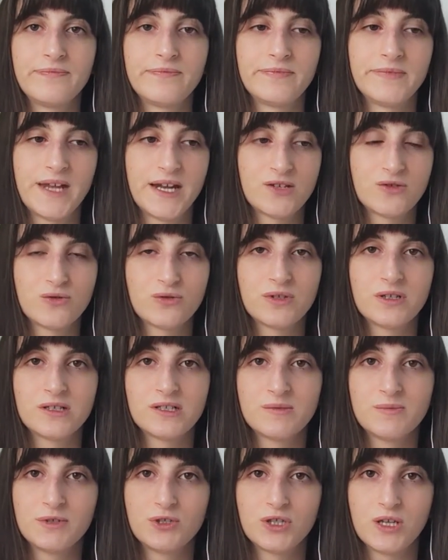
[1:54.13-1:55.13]
Ders
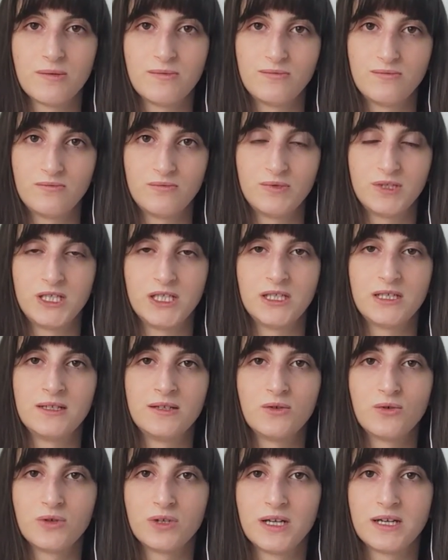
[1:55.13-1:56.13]
notlarınızı bir güzel bir
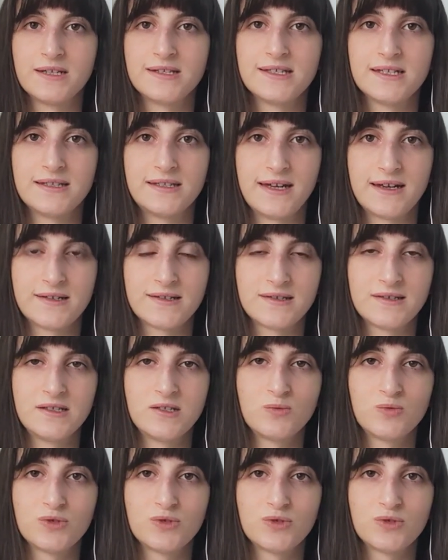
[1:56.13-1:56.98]
şekilde organize edersiniz.